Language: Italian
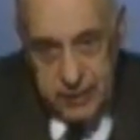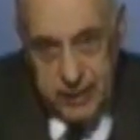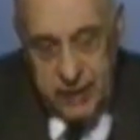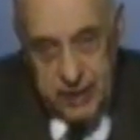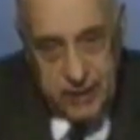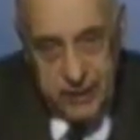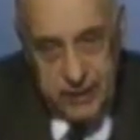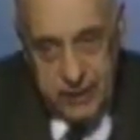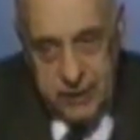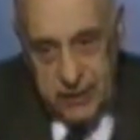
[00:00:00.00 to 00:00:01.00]
che
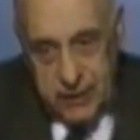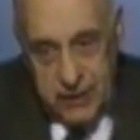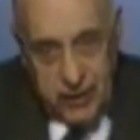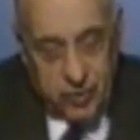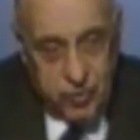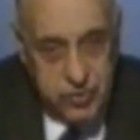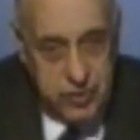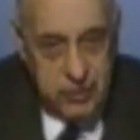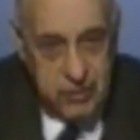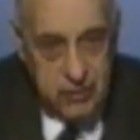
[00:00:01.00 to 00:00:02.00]
eh, le
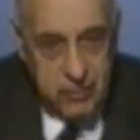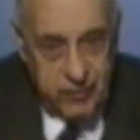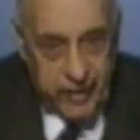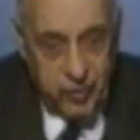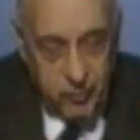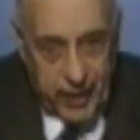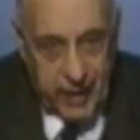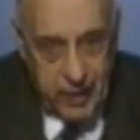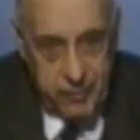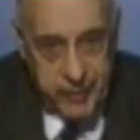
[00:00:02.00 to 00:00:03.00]
cose vanno
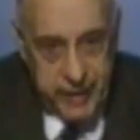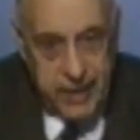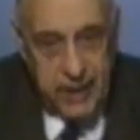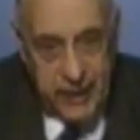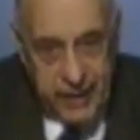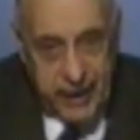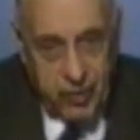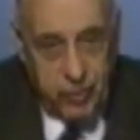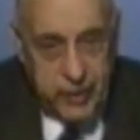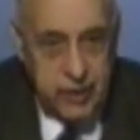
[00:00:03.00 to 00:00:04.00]
male perché le
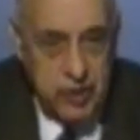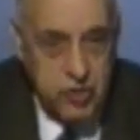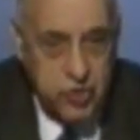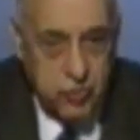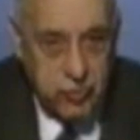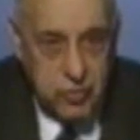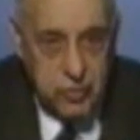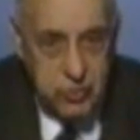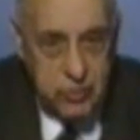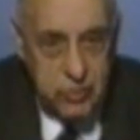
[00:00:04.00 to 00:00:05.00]
regole del
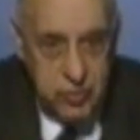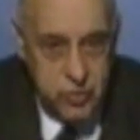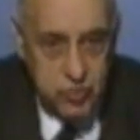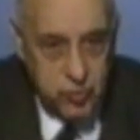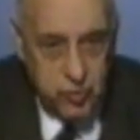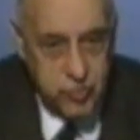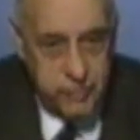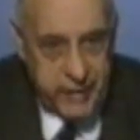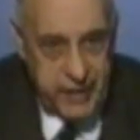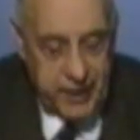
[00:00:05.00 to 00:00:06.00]
gioco sono
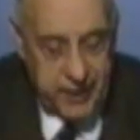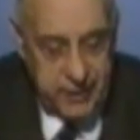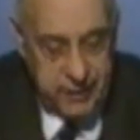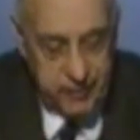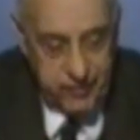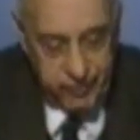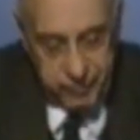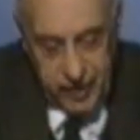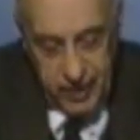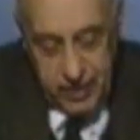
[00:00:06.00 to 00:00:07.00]
sbagliate.
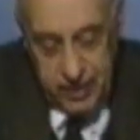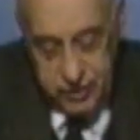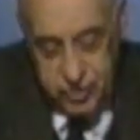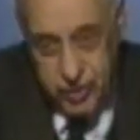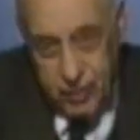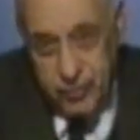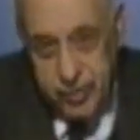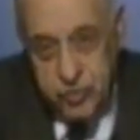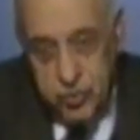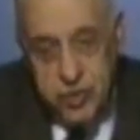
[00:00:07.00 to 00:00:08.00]
C'è
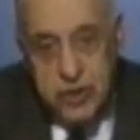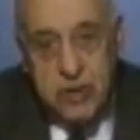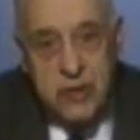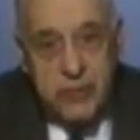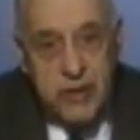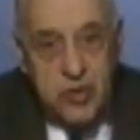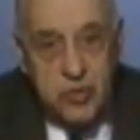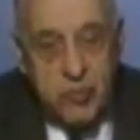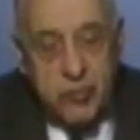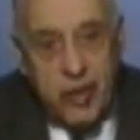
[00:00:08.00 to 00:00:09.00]
questo
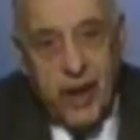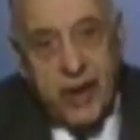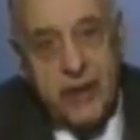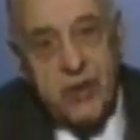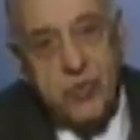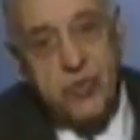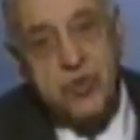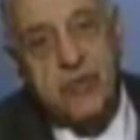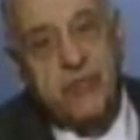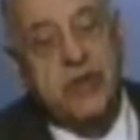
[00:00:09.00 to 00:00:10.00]
sentimento popolare di cui
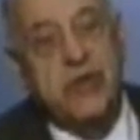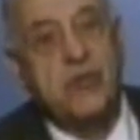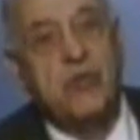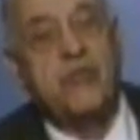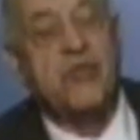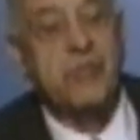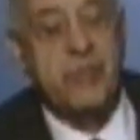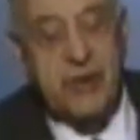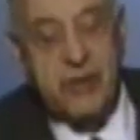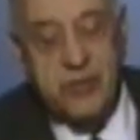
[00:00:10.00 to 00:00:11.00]
si è avvertito il
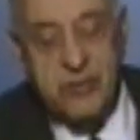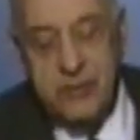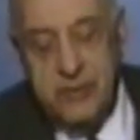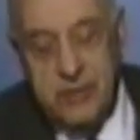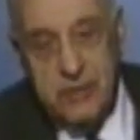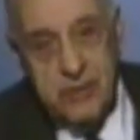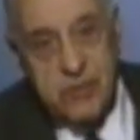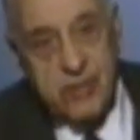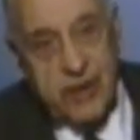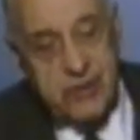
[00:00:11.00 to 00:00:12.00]
fermento
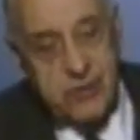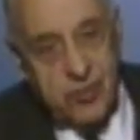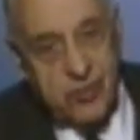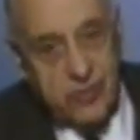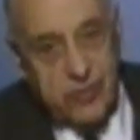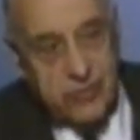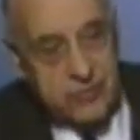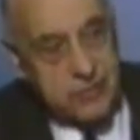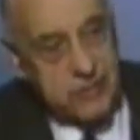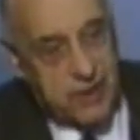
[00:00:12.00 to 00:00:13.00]

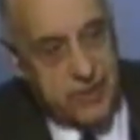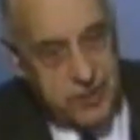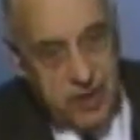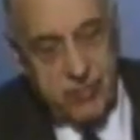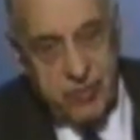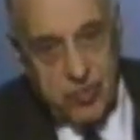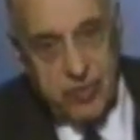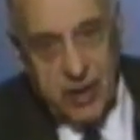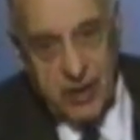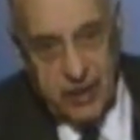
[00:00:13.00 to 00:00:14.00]
quando a seguito
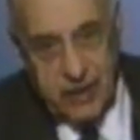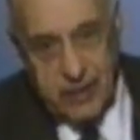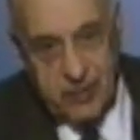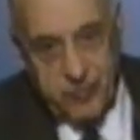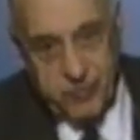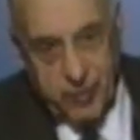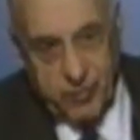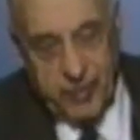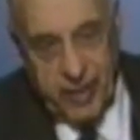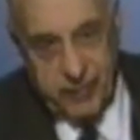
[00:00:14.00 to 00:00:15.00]
del
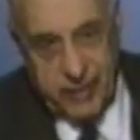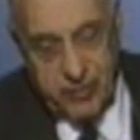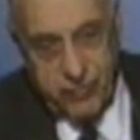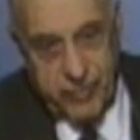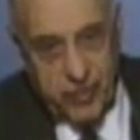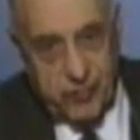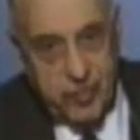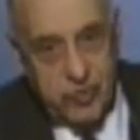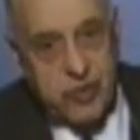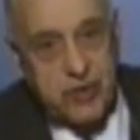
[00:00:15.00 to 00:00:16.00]
problema del
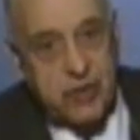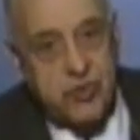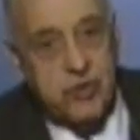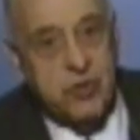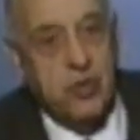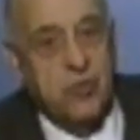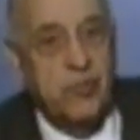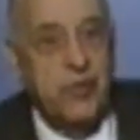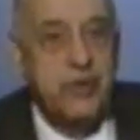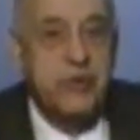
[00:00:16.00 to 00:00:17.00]
fenomeno di
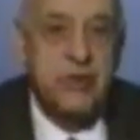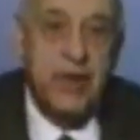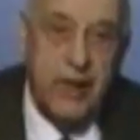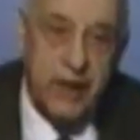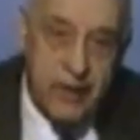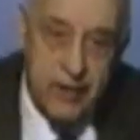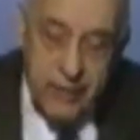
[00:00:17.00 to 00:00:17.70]
Tangentopoli si è